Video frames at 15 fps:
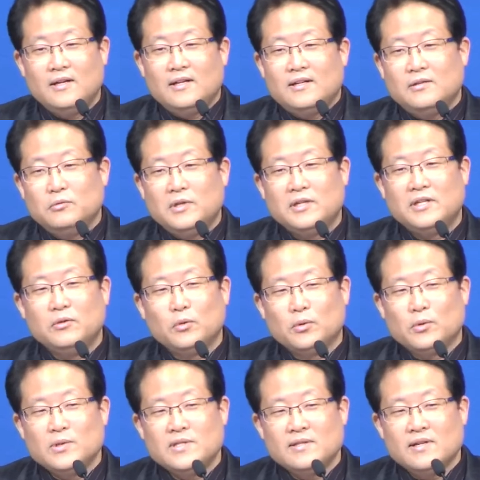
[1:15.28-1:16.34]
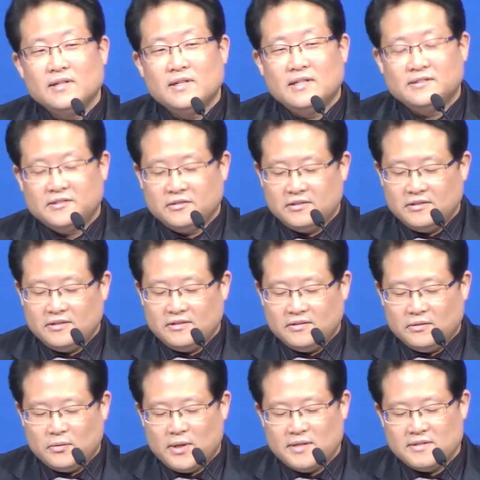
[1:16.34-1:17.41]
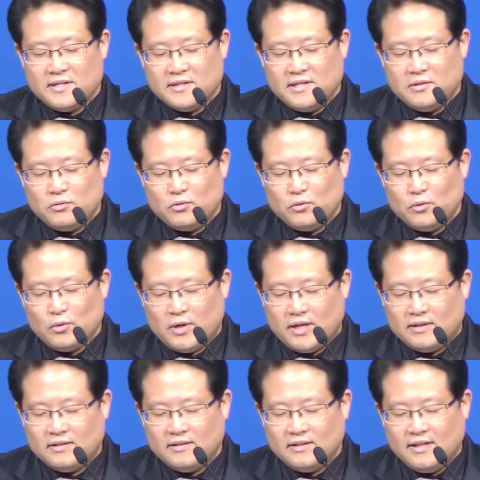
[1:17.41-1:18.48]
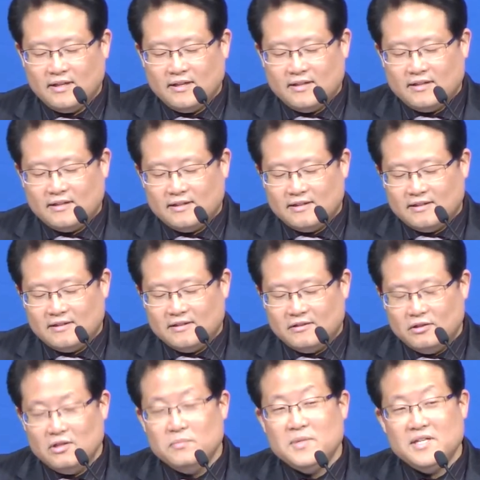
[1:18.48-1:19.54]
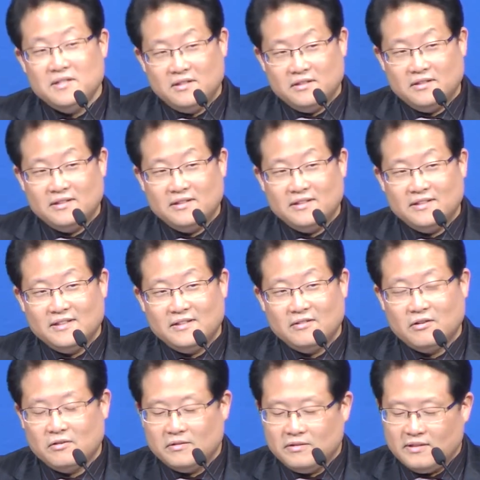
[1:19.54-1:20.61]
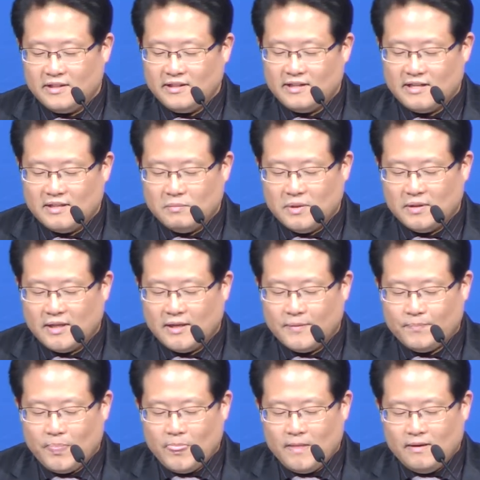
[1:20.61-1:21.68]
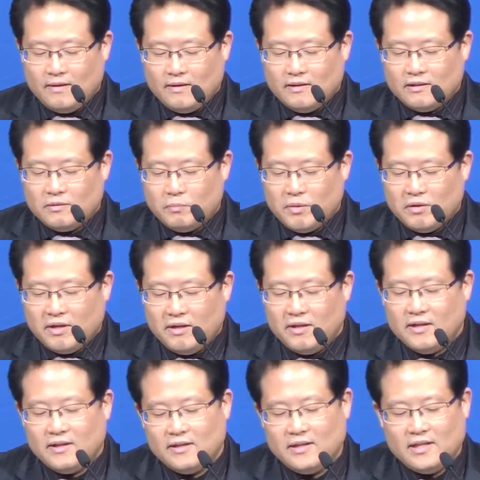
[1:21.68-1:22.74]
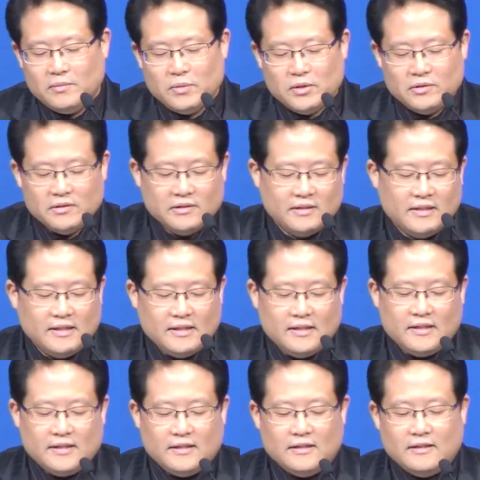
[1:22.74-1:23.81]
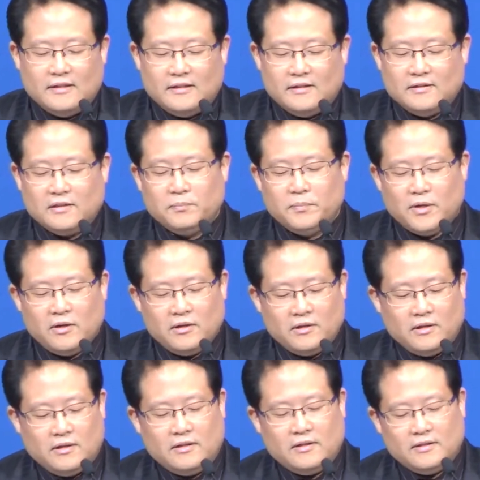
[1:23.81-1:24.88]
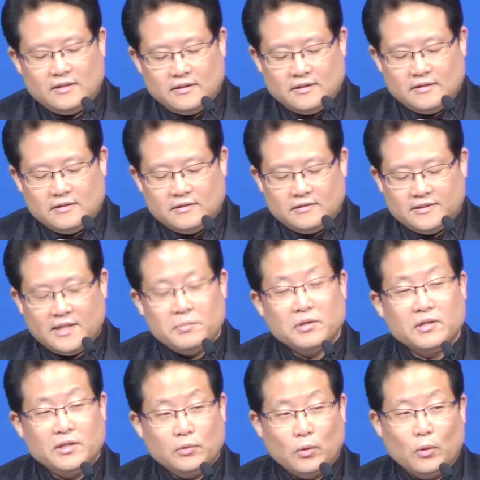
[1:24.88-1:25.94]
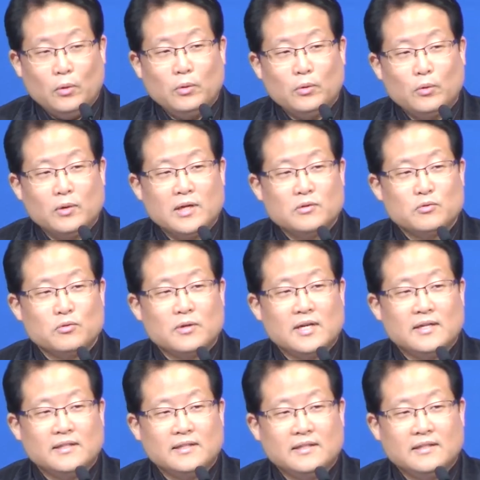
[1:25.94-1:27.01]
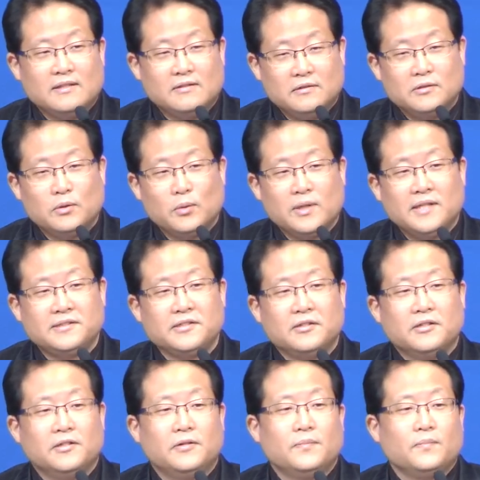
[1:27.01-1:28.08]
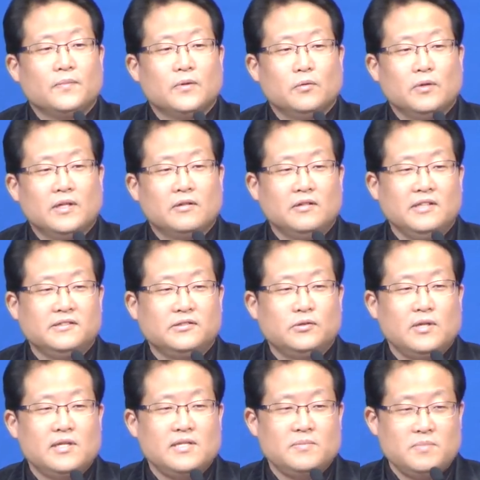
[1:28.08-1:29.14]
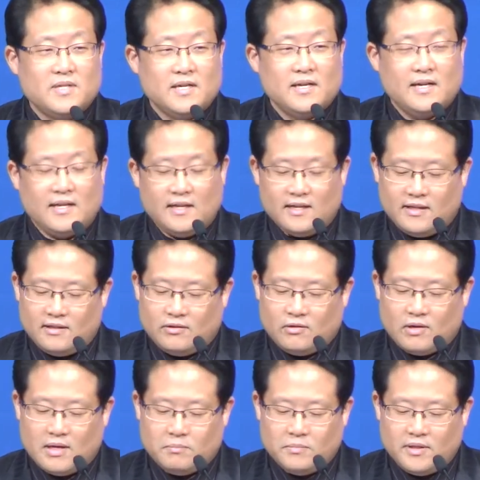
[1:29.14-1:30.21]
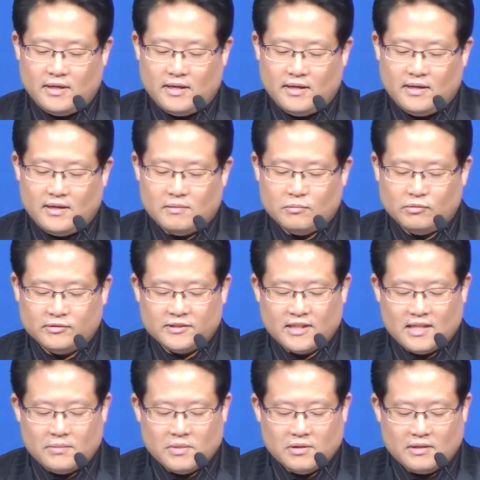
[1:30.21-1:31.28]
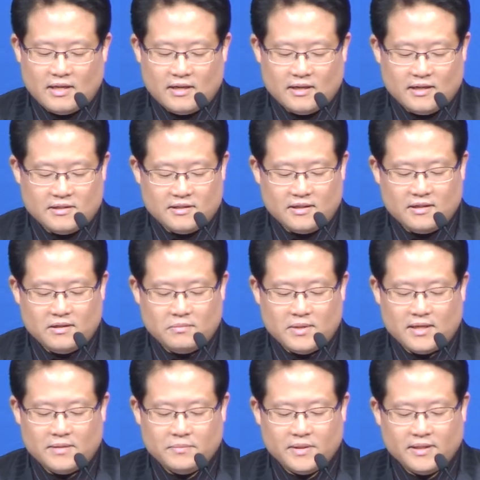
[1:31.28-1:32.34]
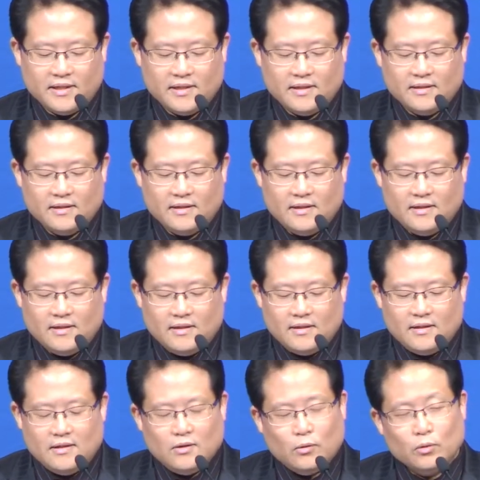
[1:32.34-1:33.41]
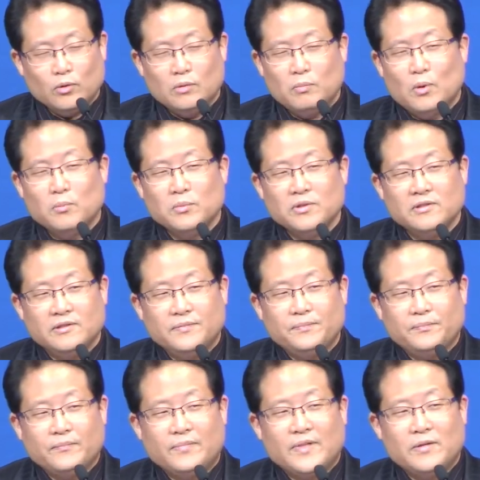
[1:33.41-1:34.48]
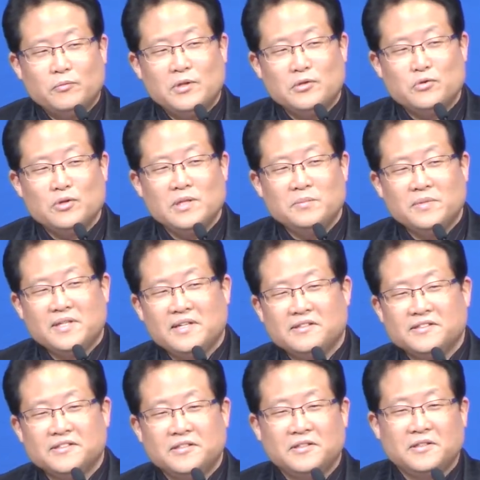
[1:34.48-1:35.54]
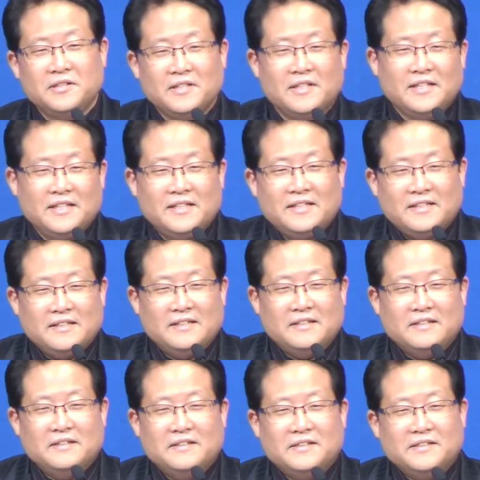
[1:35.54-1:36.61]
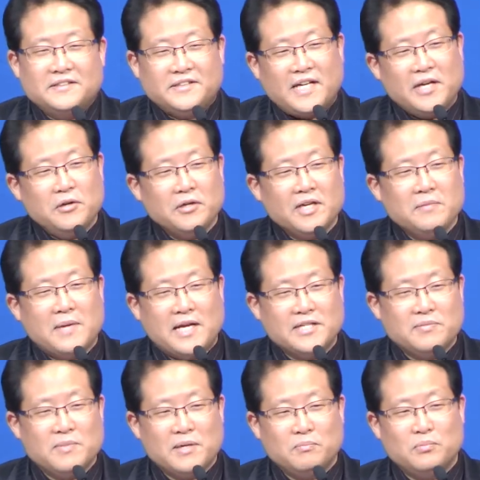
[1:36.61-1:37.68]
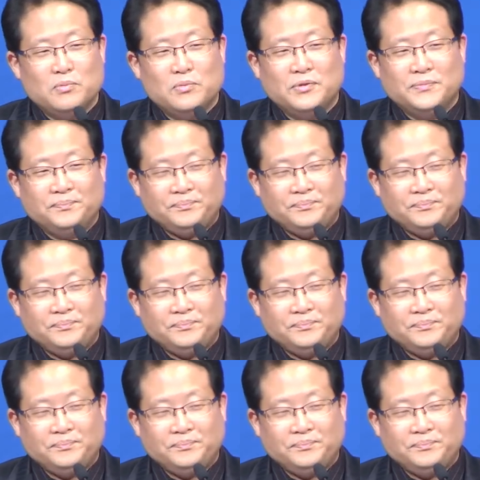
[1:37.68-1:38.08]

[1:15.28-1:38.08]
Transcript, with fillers: 우리 기독교 신앙에서는 굉장히 중요한 어, 의미 있는 그런 기간입니다. 특별히 이번 어, 특별 어, 새벽기도 고난 주간을 통해서 우리 그리스도의 십자가에 더 함께 묵상하며 나아가시기를 바랍니다. 오늘 본문은 우리 주님께서 어, 사역의 마지막 부분,